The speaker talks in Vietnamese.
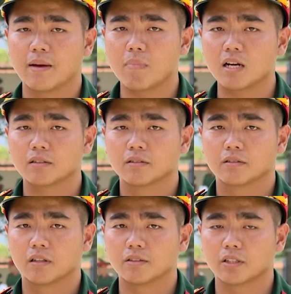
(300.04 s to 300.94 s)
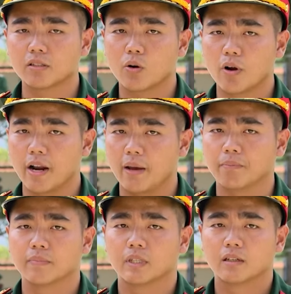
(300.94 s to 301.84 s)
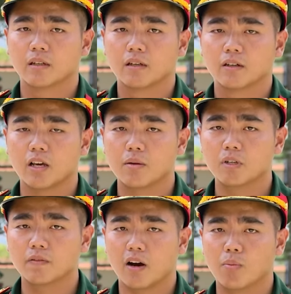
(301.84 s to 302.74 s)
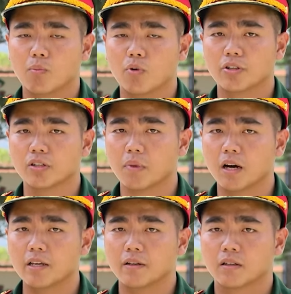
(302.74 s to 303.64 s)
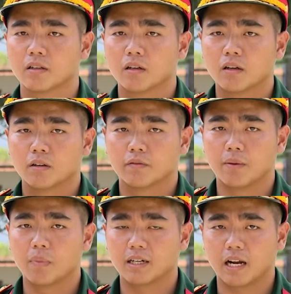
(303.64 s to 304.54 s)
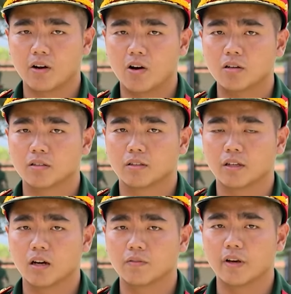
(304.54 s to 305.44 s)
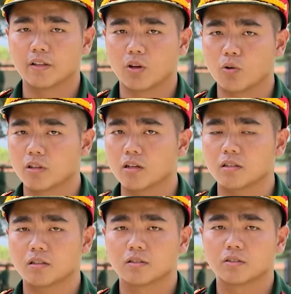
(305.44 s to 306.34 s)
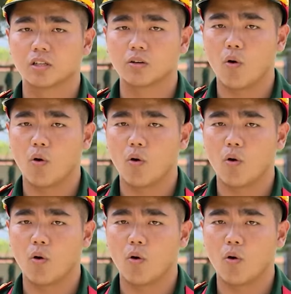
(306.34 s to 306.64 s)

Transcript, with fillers: nắm bắt tư tưởng của anh em khi bước vào một môi trường mới. Và bên cạnh đó thì đơn vị tổ chức sinh